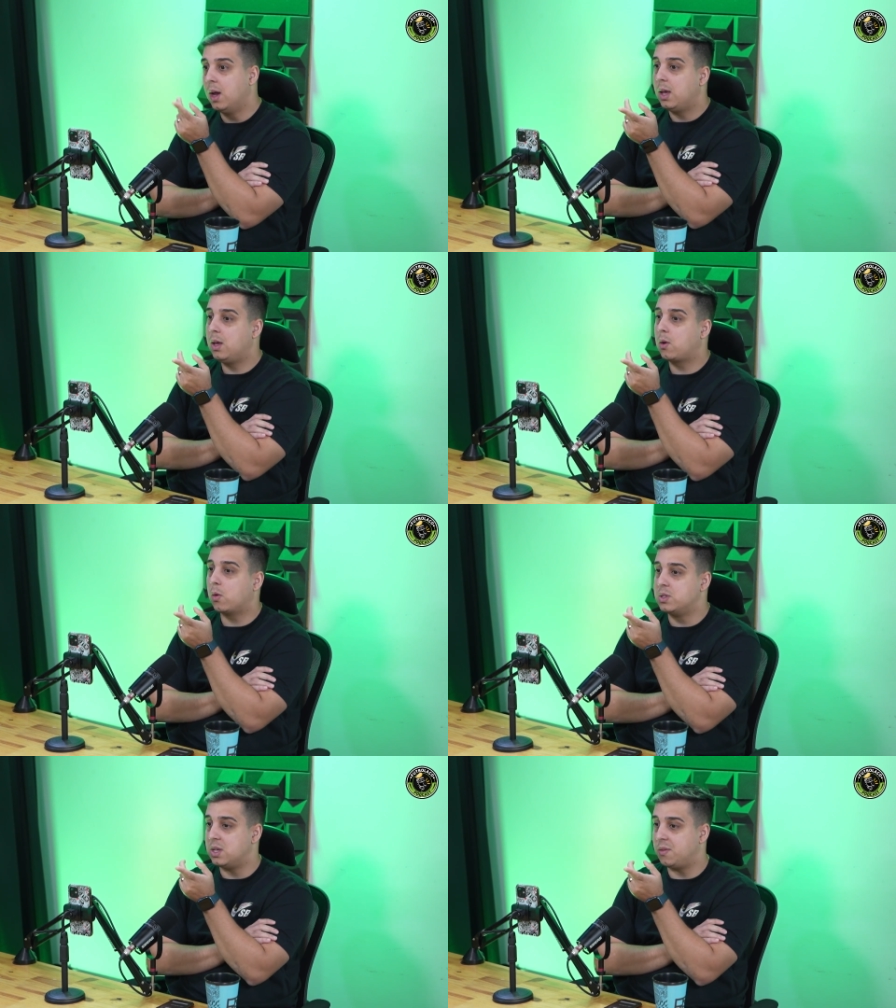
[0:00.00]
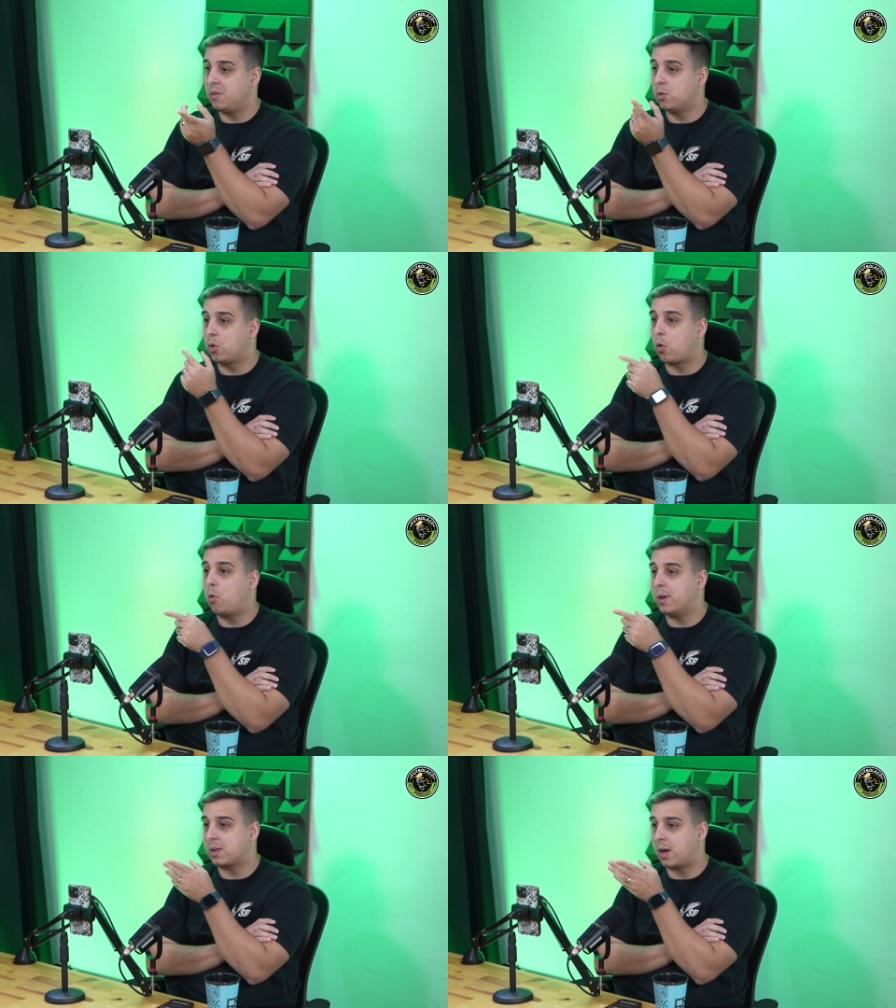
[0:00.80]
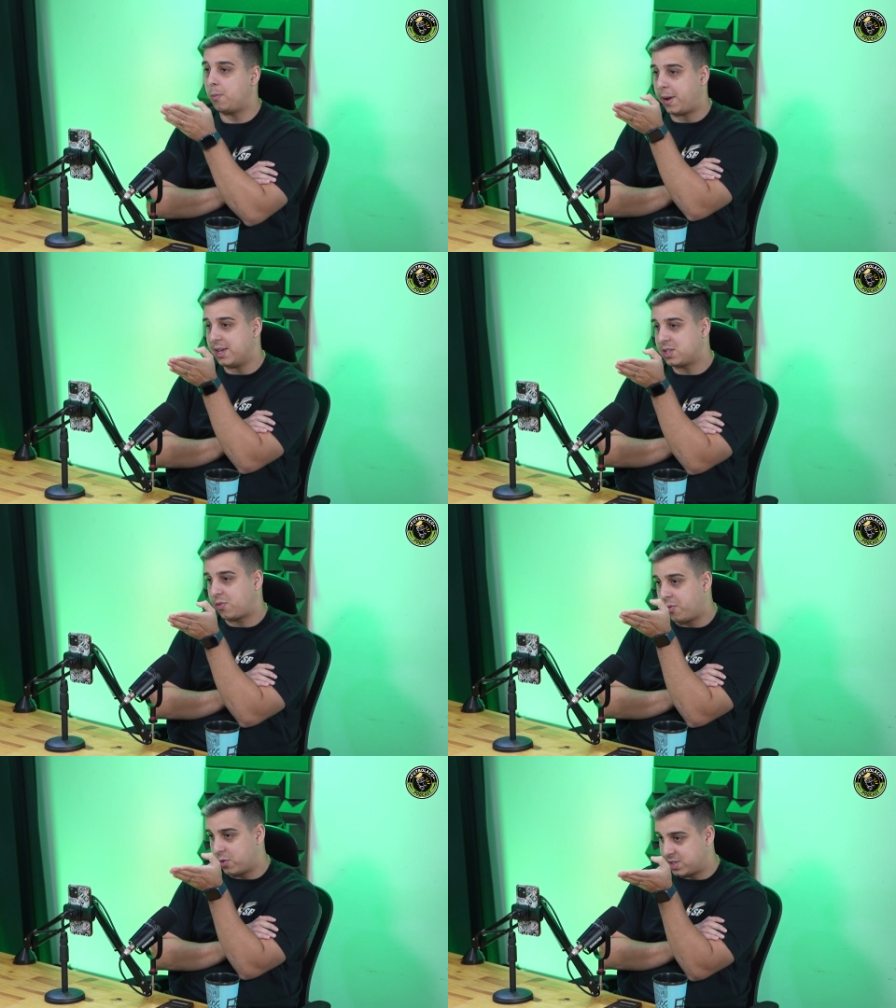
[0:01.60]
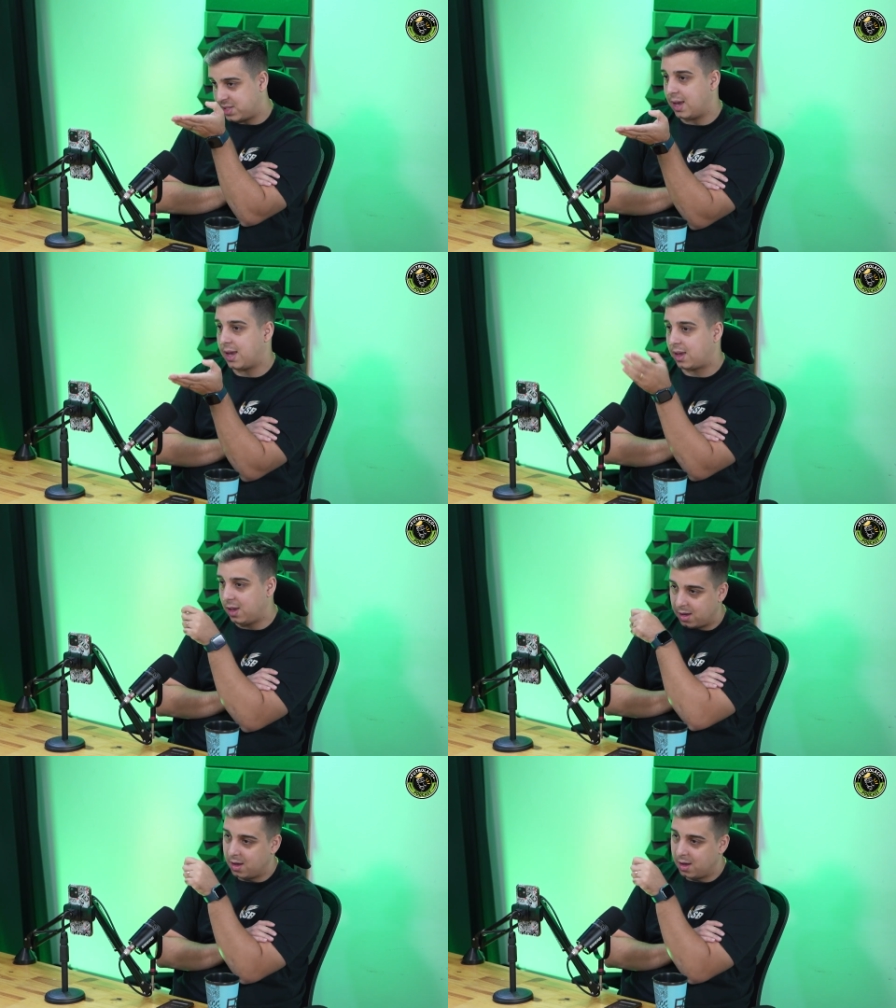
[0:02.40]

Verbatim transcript: Inclusive, no documentário, parece que foi você que